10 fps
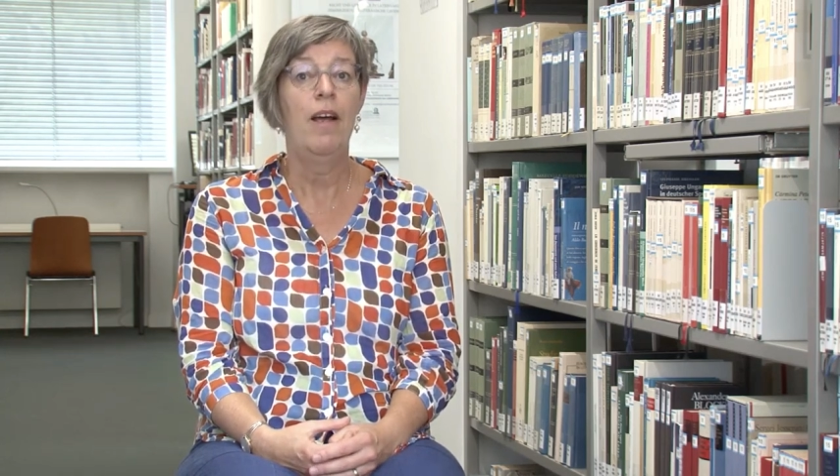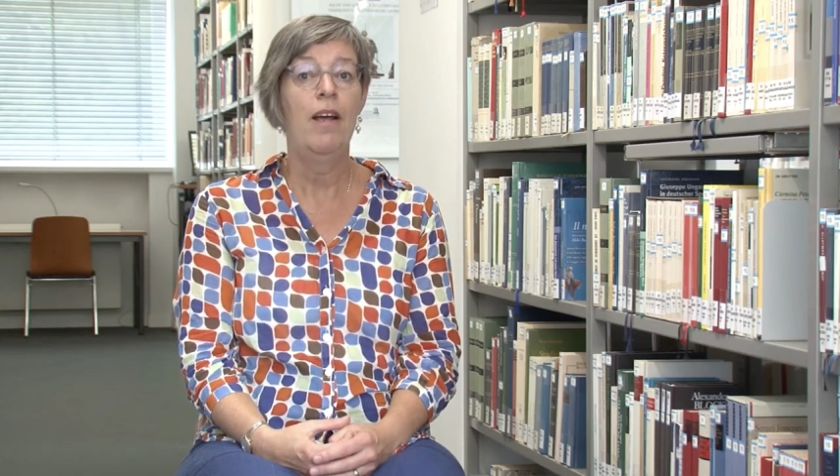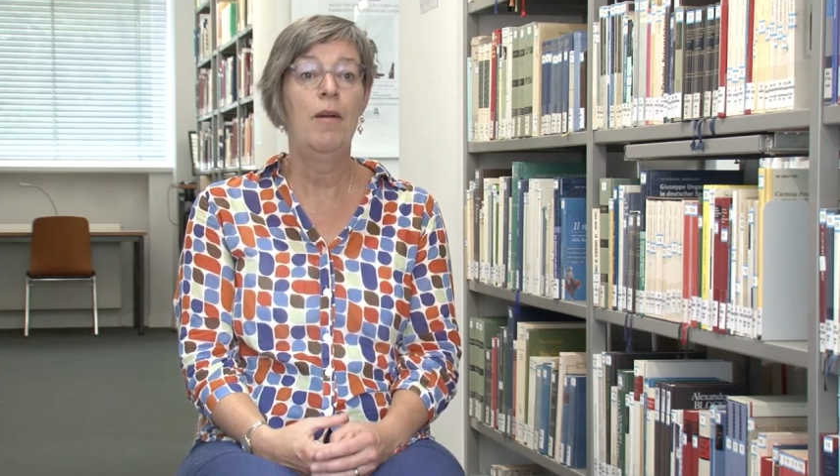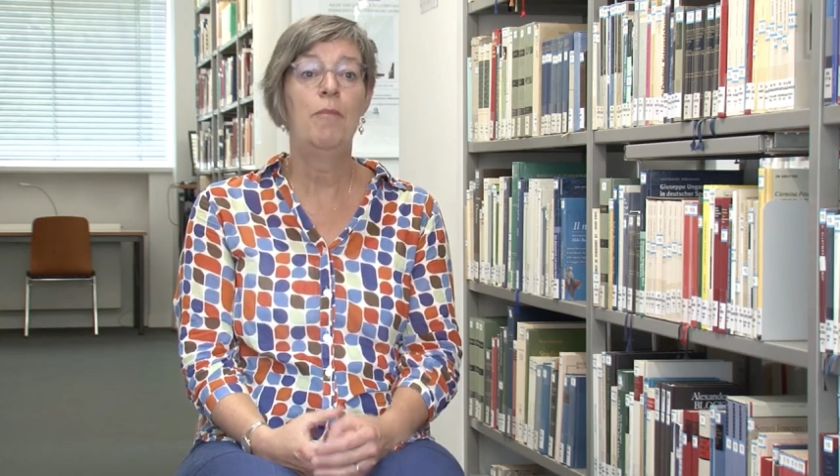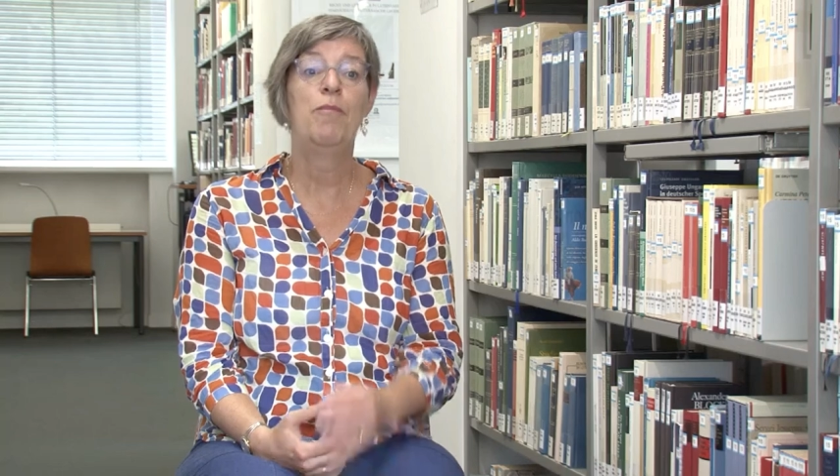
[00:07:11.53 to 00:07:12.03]

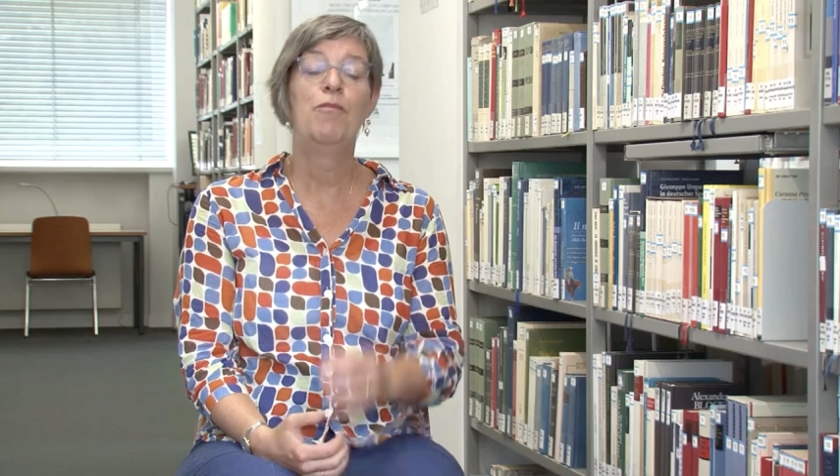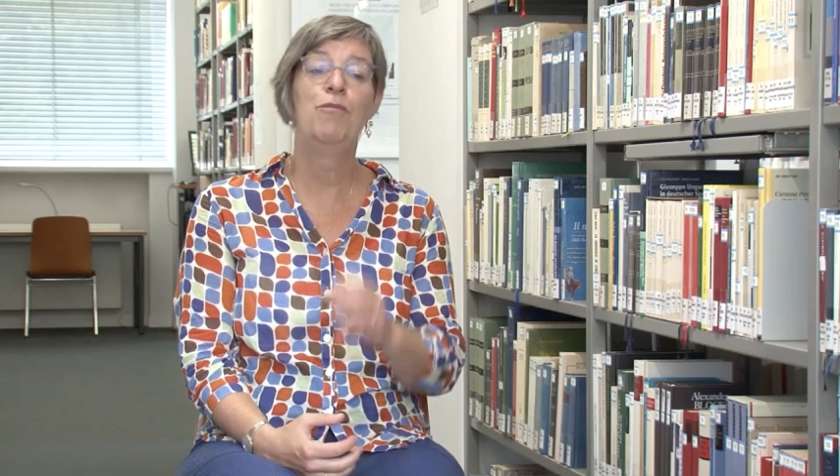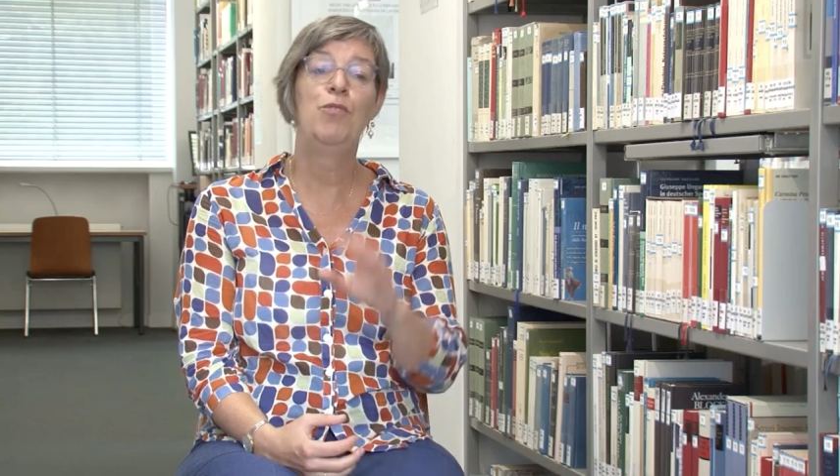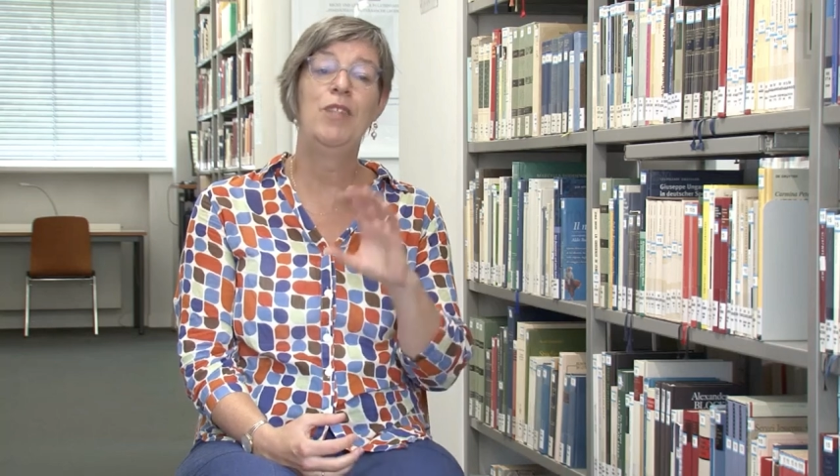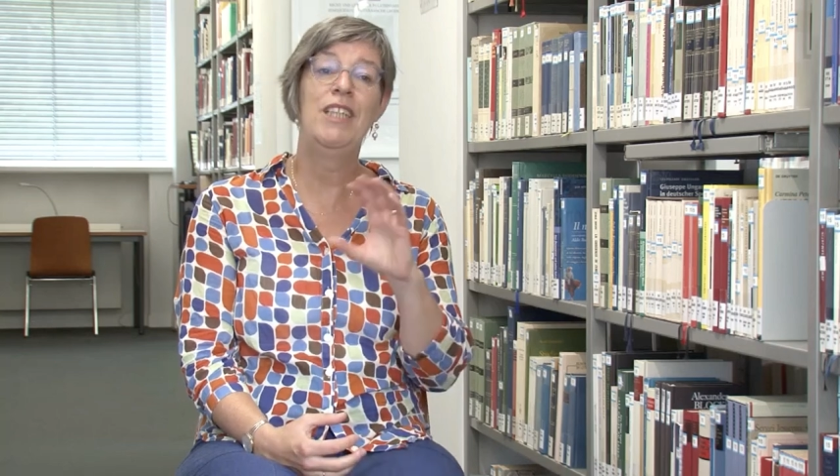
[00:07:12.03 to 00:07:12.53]
Ähm,
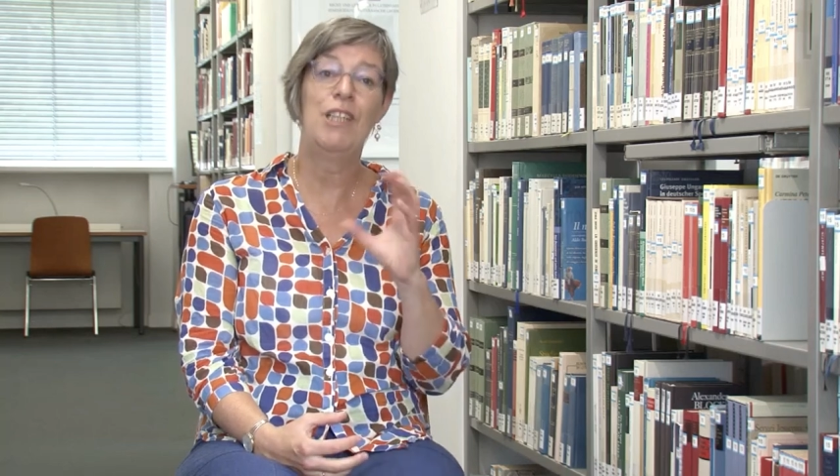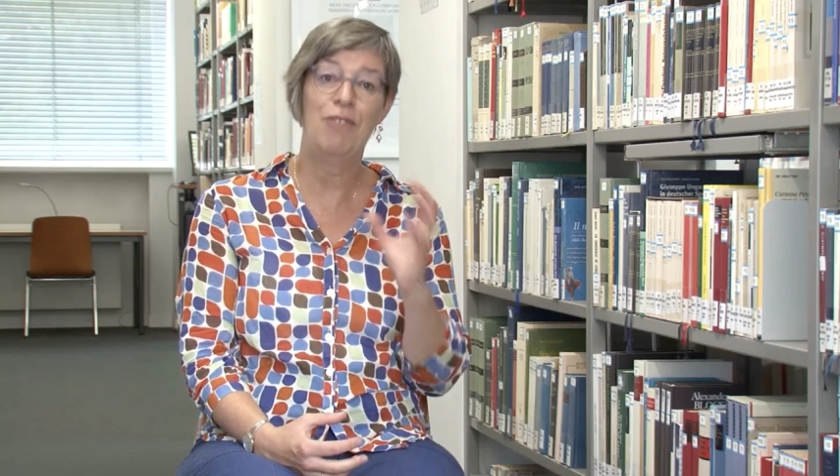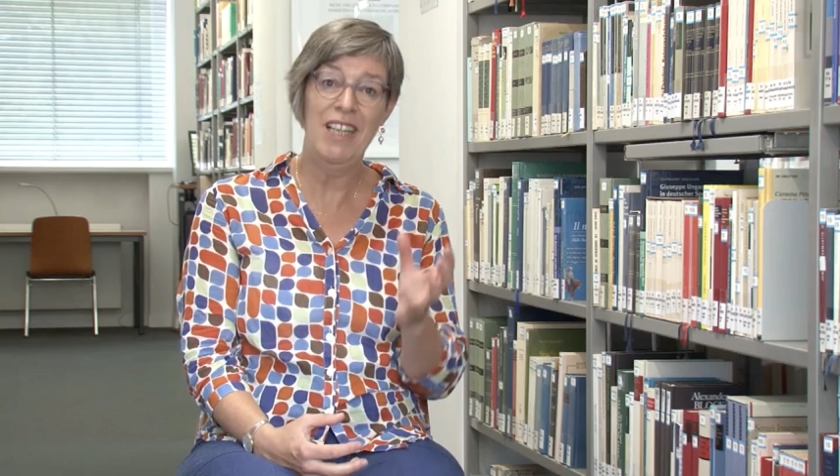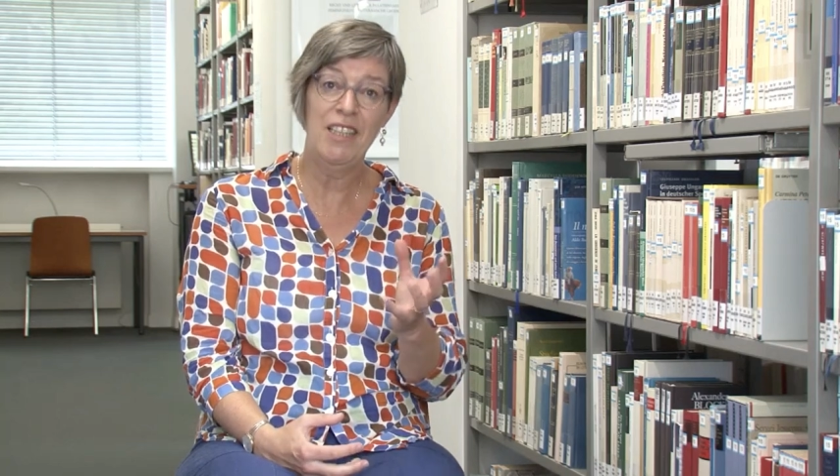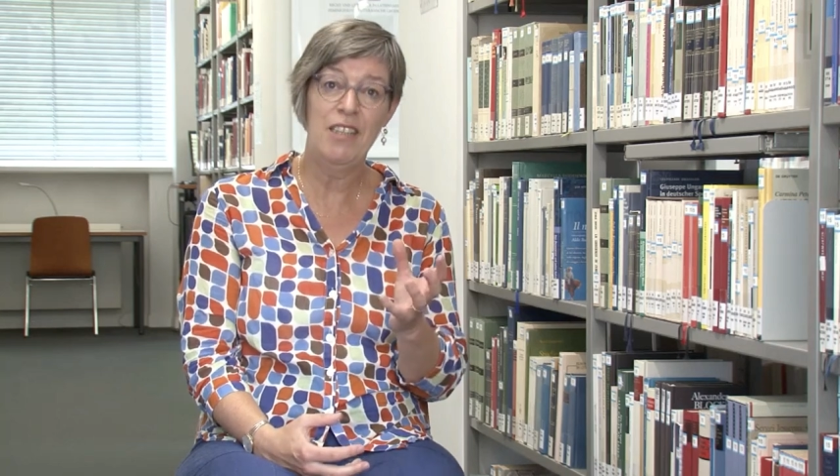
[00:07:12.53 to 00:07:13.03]
für die
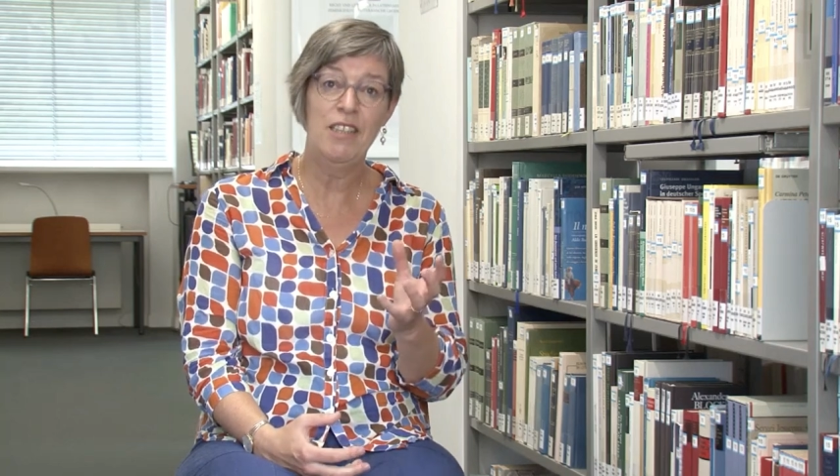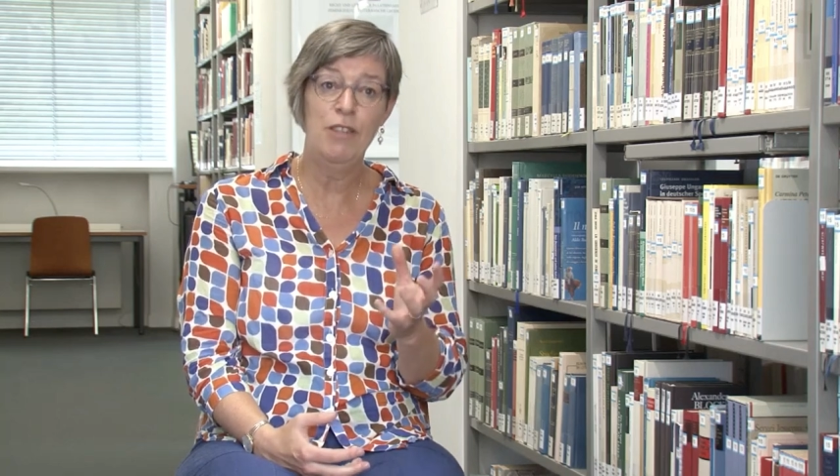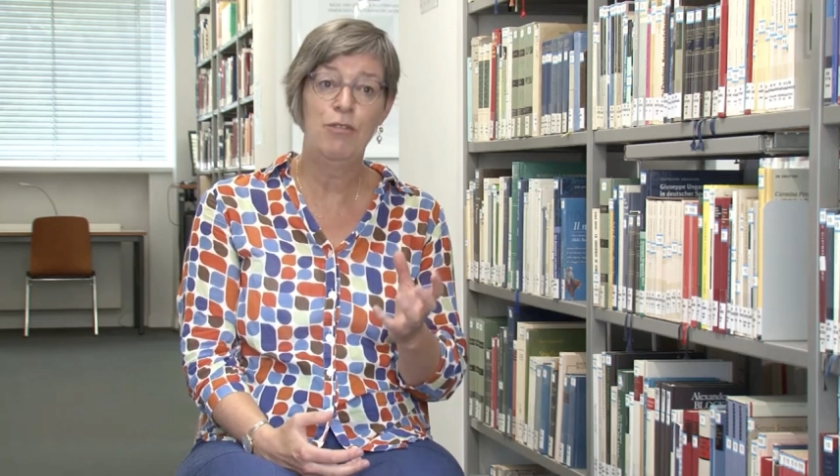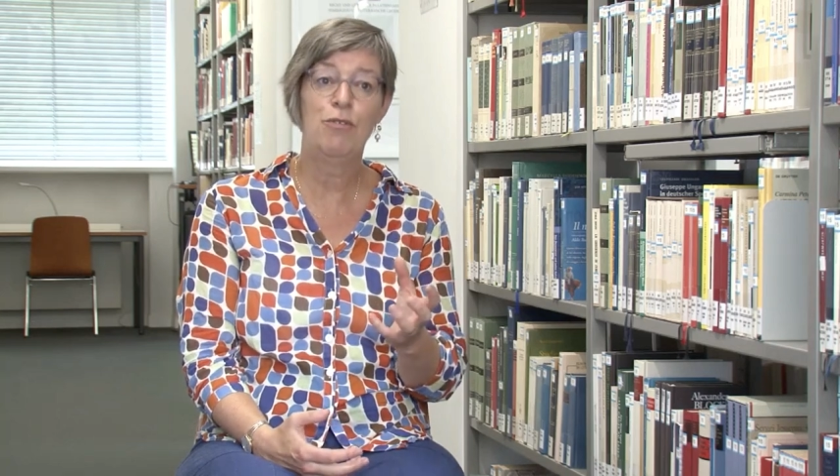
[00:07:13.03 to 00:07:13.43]
qualitative